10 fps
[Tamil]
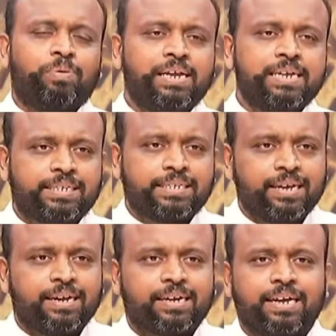
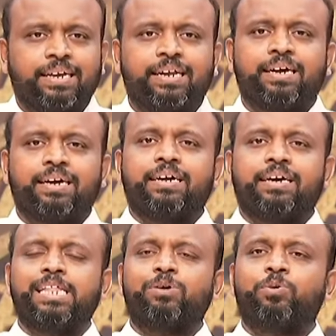பெலிஸ்தியர் கையிலே
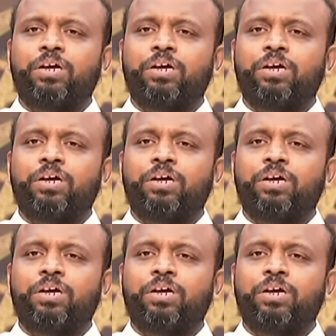இந்த